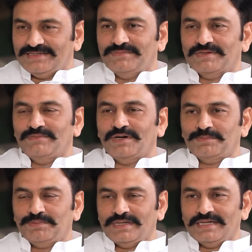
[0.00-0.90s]
ఇంకా మరి
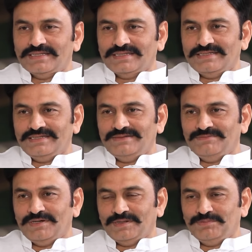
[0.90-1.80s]
మార్పు రాలేదు కదా
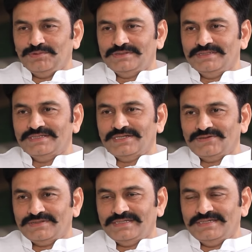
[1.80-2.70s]
మార్పు వచ్చిన
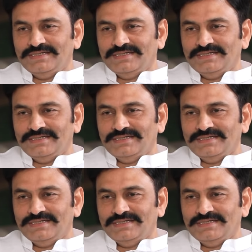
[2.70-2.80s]
తర్వాత